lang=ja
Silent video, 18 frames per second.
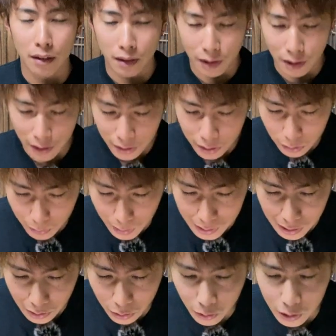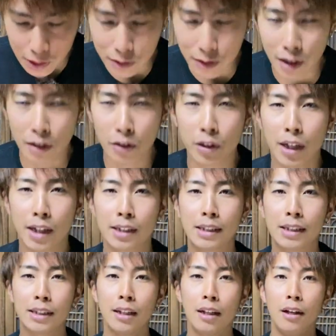はいどうも皆さんこんにちはるいで
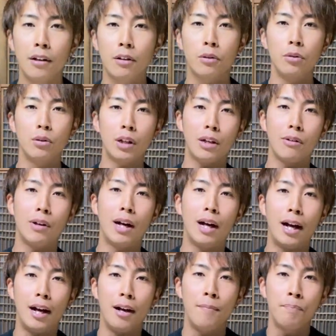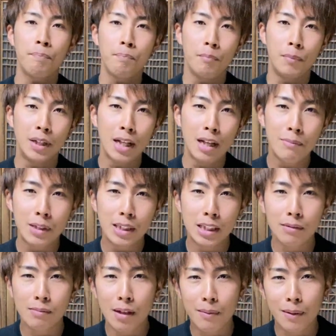す今回は南
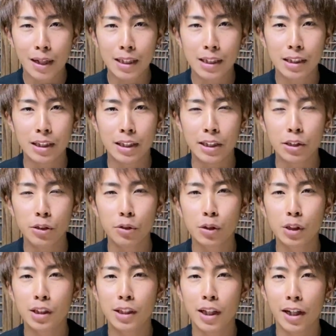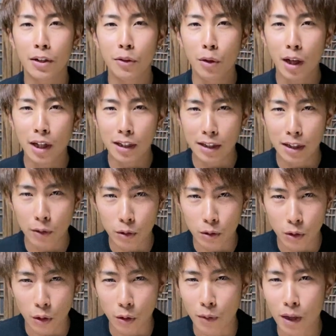島原市に移住して良かったこ
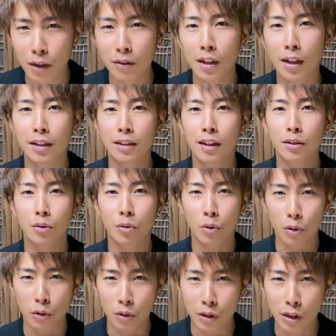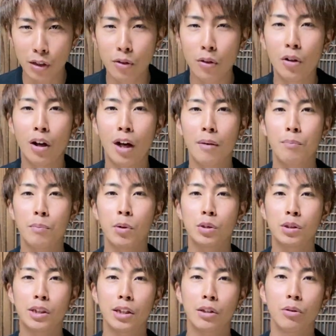と悪かったところというのを発
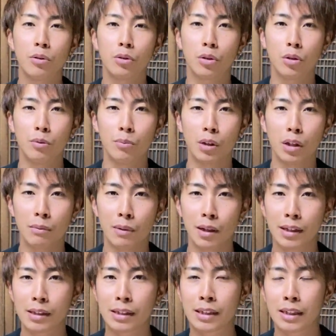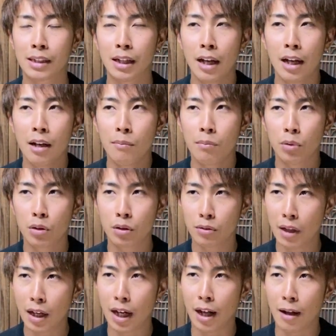表していこうと思います僕
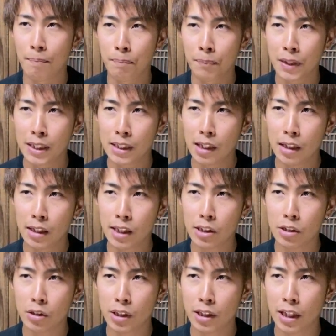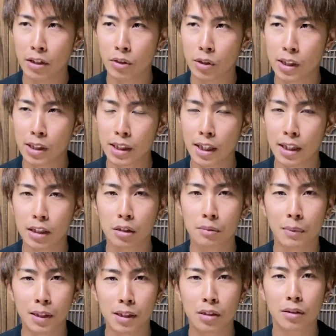は2022年の7月
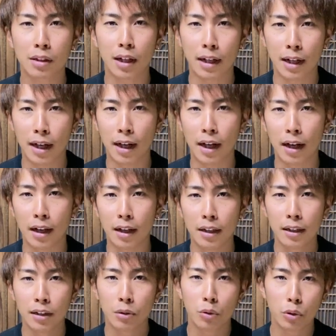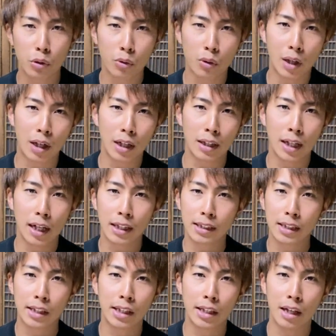末から東京から長
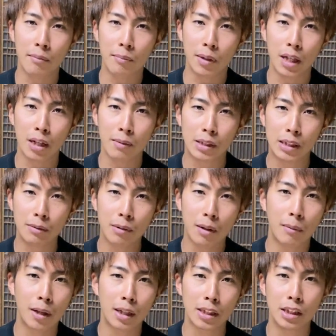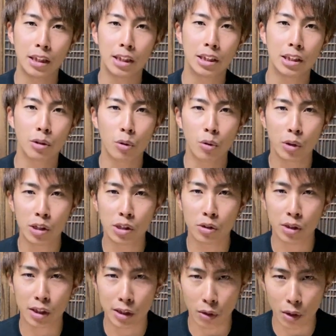崎県南島原市に地方移
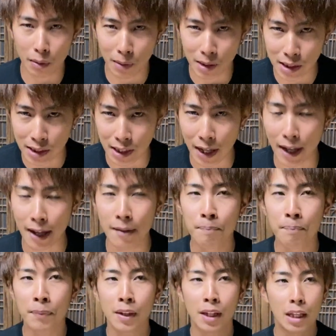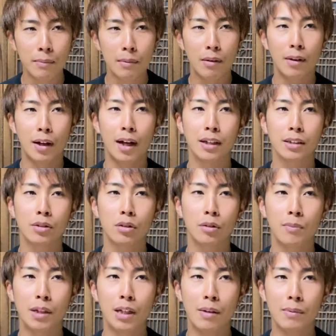住しておりまして今はその
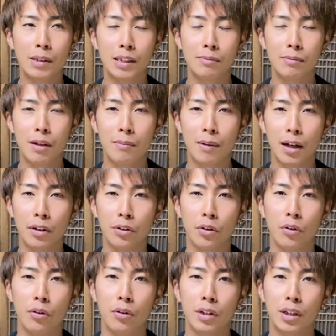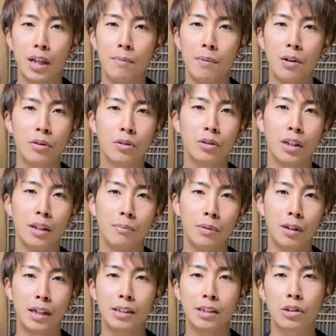南島原の山奥で
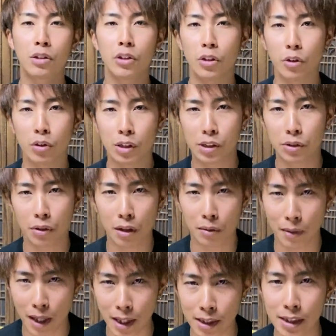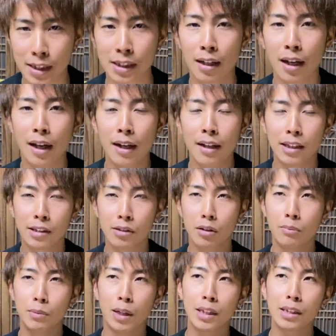村づくりをしておりますでそ
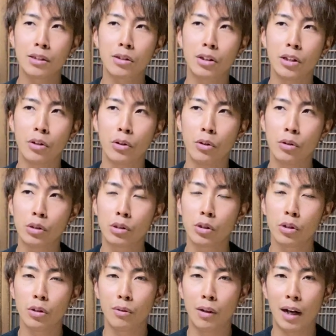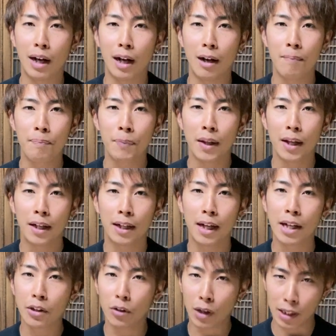の村づくりの様子というのは
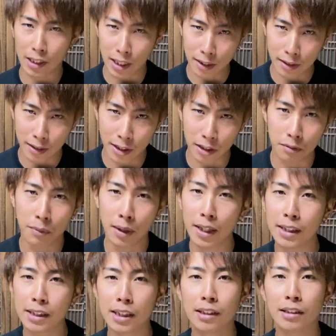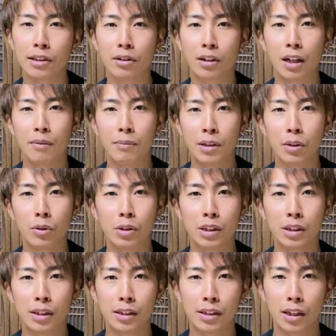概要欄に貼ってあるメインチャンネルから見てほし
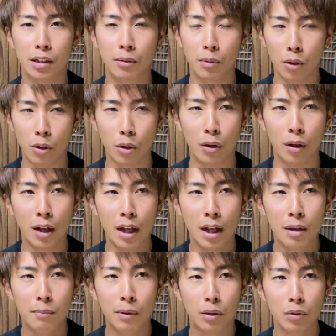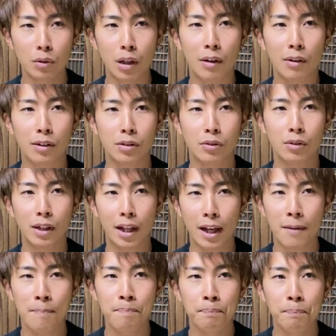いんですけども、まあ、今回はその
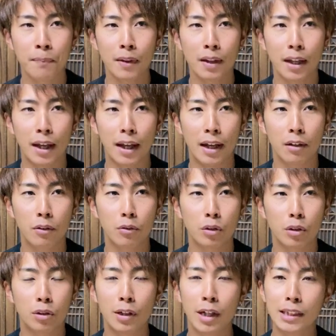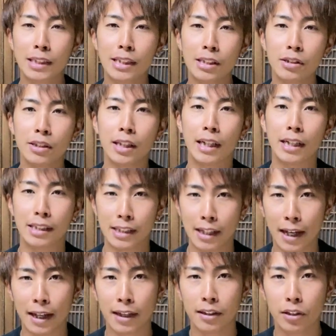ねえー、この暮らしについてです
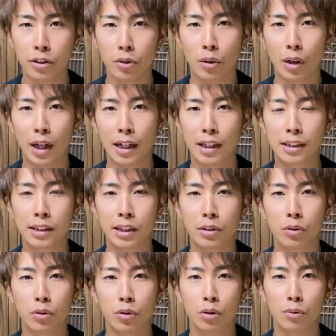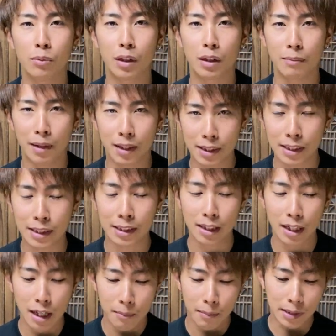ね、っていうのを話していこうと思います。
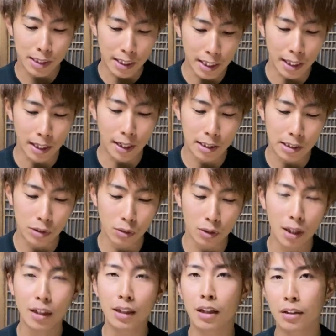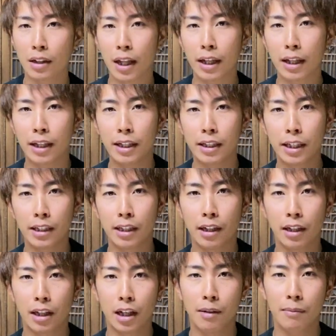まあ、ぜひラジオ感覚で聞いていた
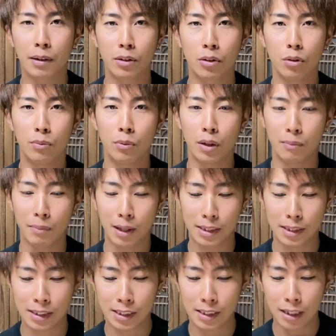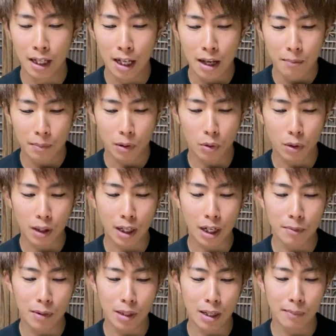だければと思います。まあ、これか
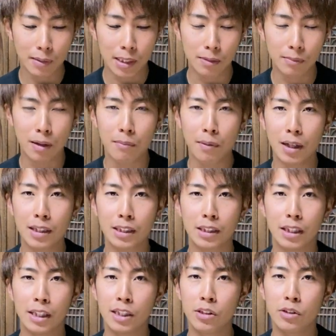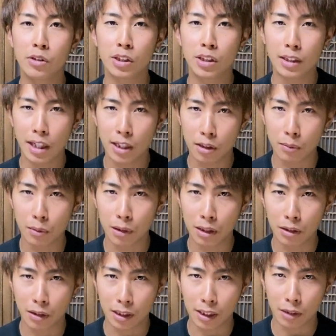ら南島原市に移住したいと思っ
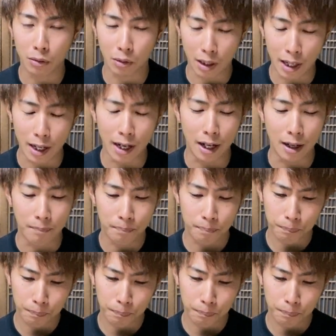てる方とか、